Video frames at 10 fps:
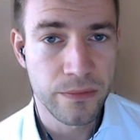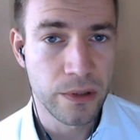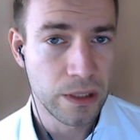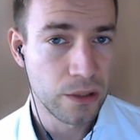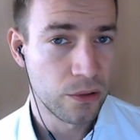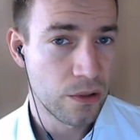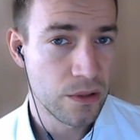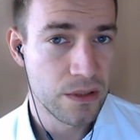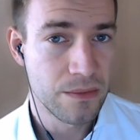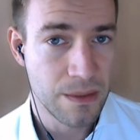Do tego
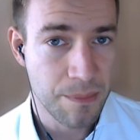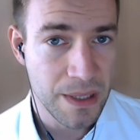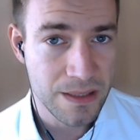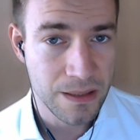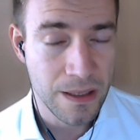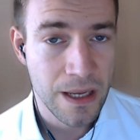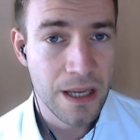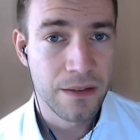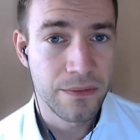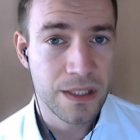dochodzą zapasy,
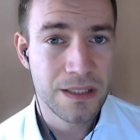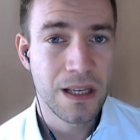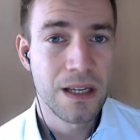więc